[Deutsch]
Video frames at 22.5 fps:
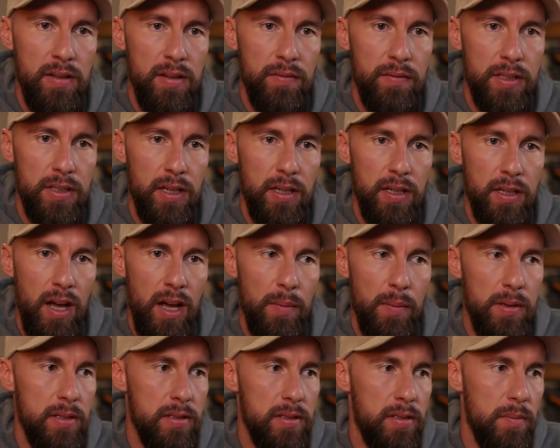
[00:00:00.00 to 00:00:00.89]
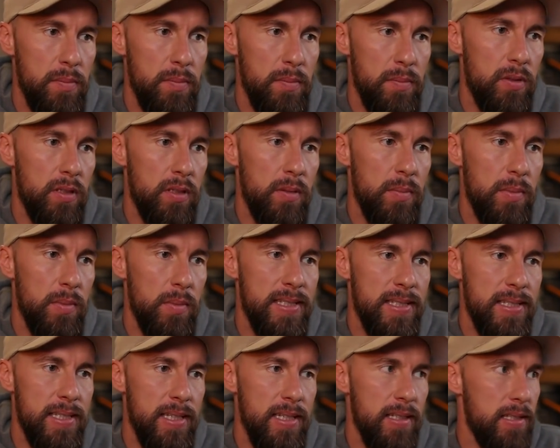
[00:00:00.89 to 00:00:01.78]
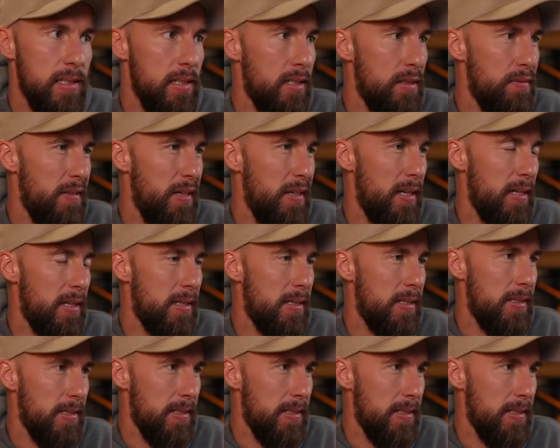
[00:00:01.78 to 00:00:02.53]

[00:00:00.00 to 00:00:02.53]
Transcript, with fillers: Weil deine Arbeit ist ja mitunter immer sehr, sehr gefährlich.